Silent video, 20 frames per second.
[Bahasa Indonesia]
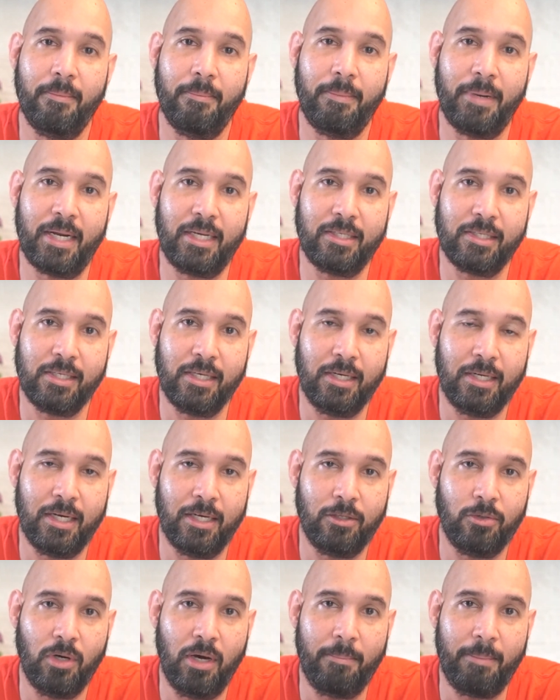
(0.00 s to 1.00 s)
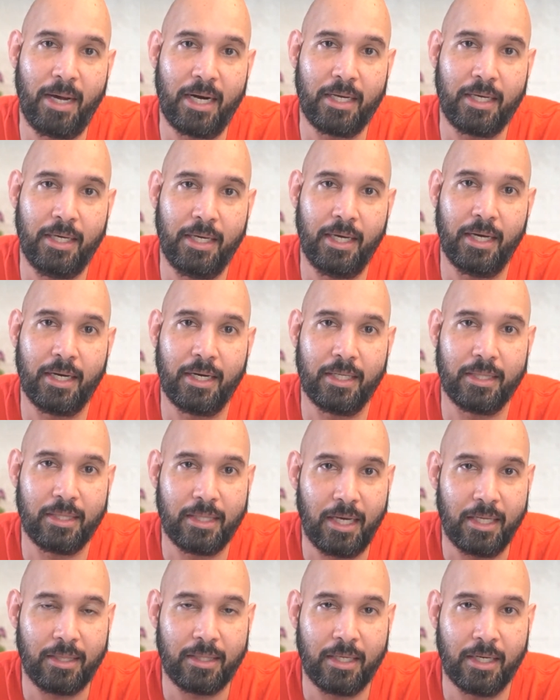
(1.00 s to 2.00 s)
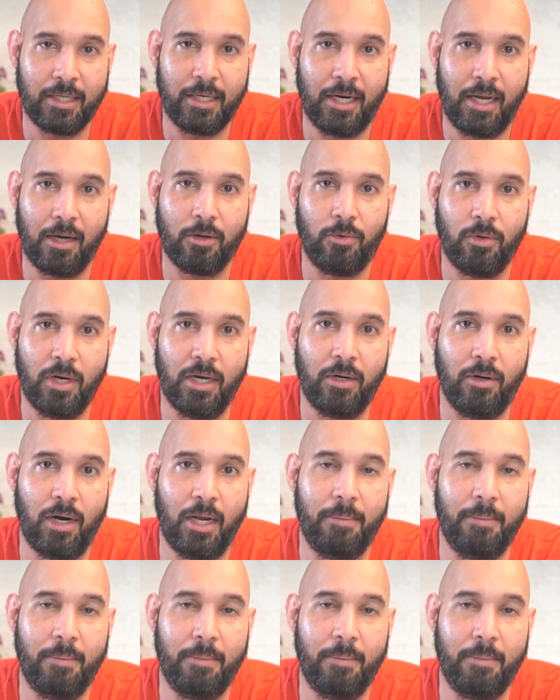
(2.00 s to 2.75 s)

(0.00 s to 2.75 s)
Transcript: pressing dan juga marking yang ketat yang dilakukan